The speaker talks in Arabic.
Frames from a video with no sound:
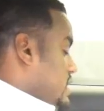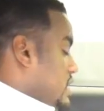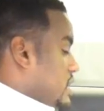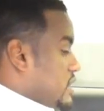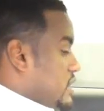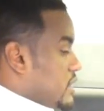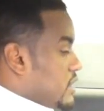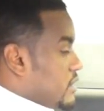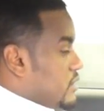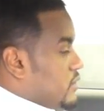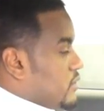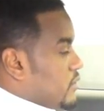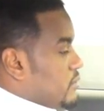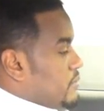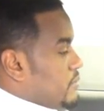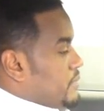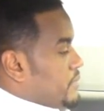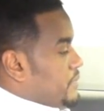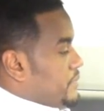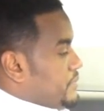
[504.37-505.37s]

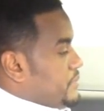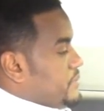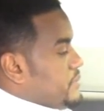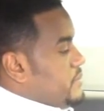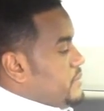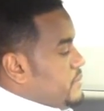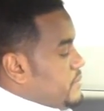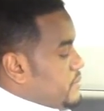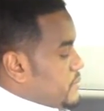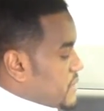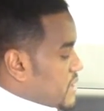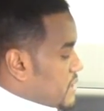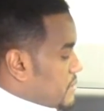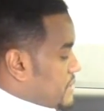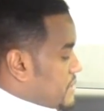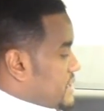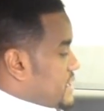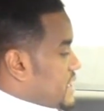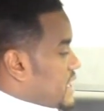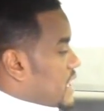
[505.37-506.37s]
التحكم
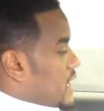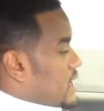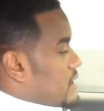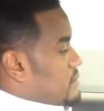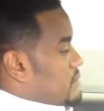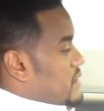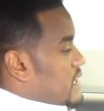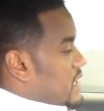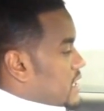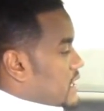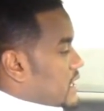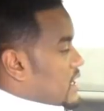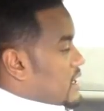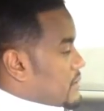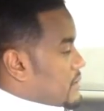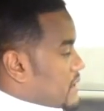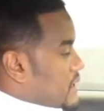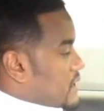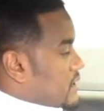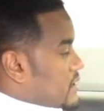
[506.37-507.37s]
بزراع مع
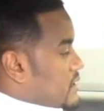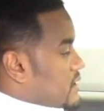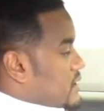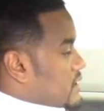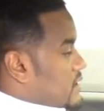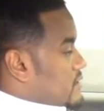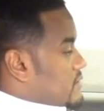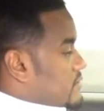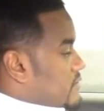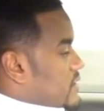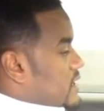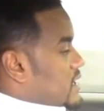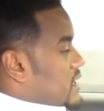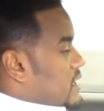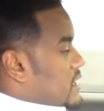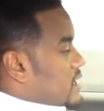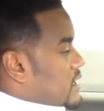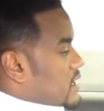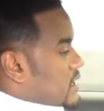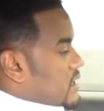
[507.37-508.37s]
كهرباء
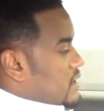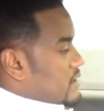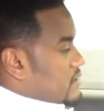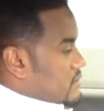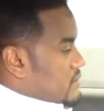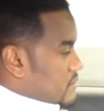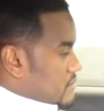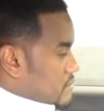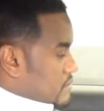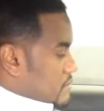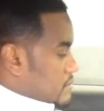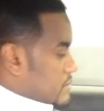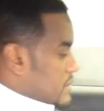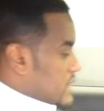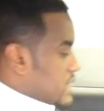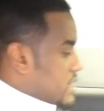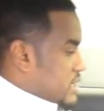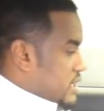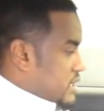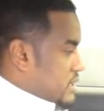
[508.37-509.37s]
فما
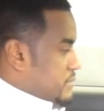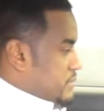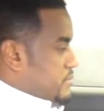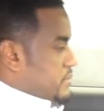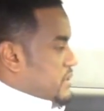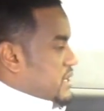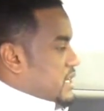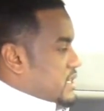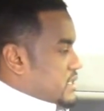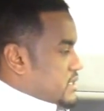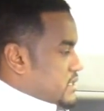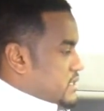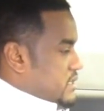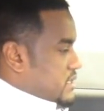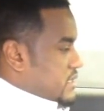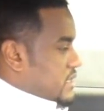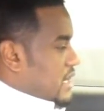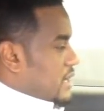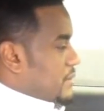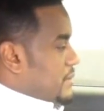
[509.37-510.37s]
يعيب بالعكس
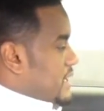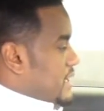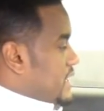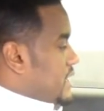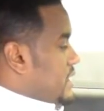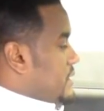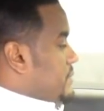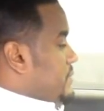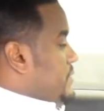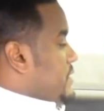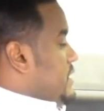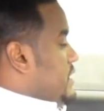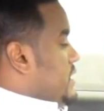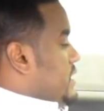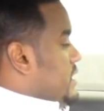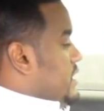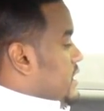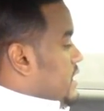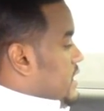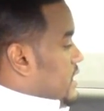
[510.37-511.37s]
عملي
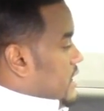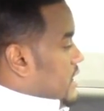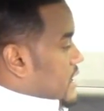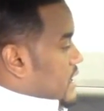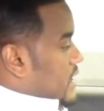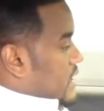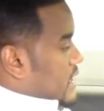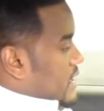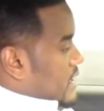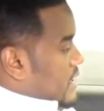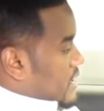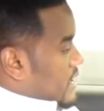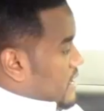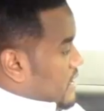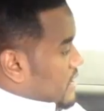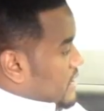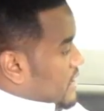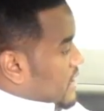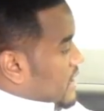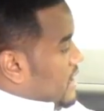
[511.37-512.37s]
آه
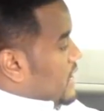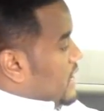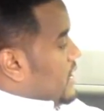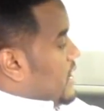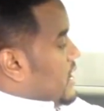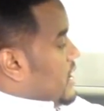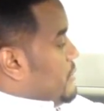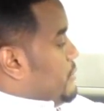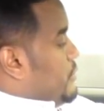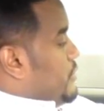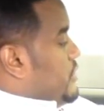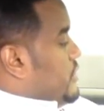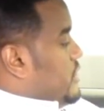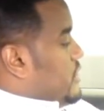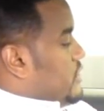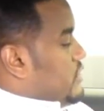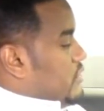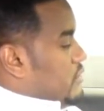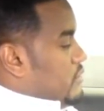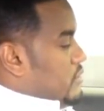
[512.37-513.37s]
عندنا الاناره
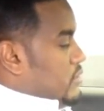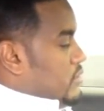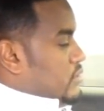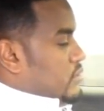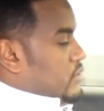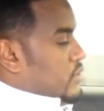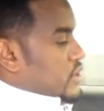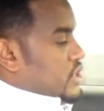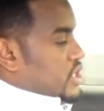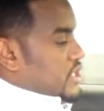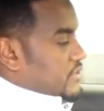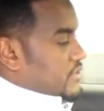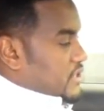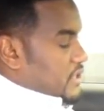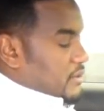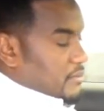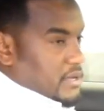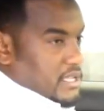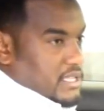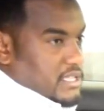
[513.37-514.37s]
بوضعيه الاوتو
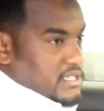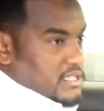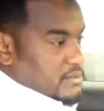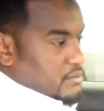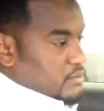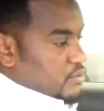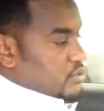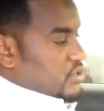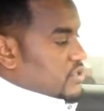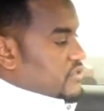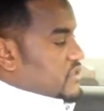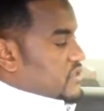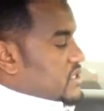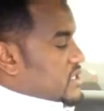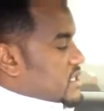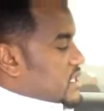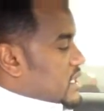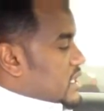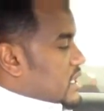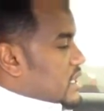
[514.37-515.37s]
الشيفتنج بادلز موجود في
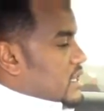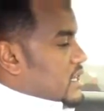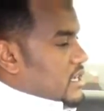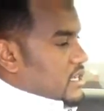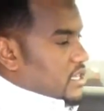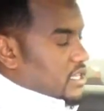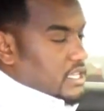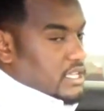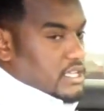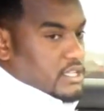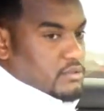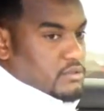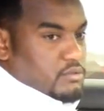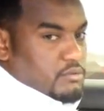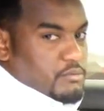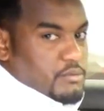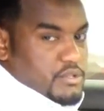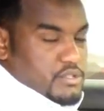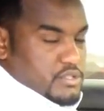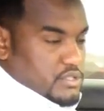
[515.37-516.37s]
السياره اللي هي 2.0
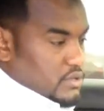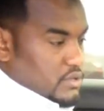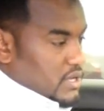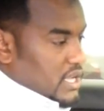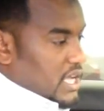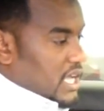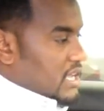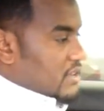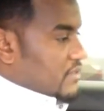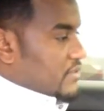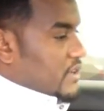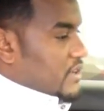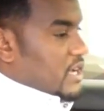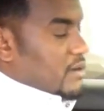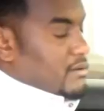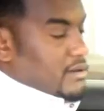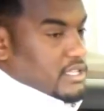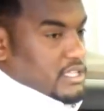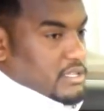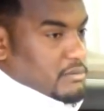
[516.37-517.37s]
الاعلى فئه
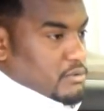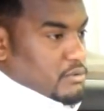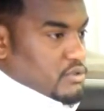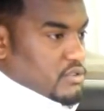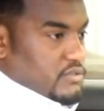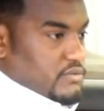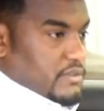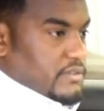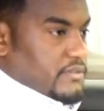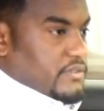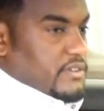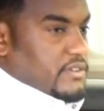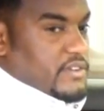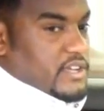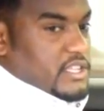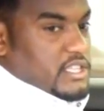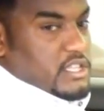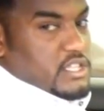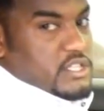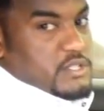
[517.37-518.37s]
وايضا موجود في, في
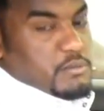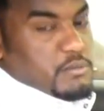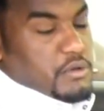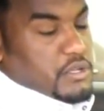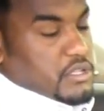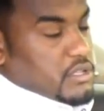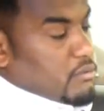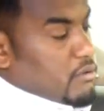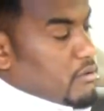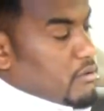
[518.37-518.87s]
فئه السبورت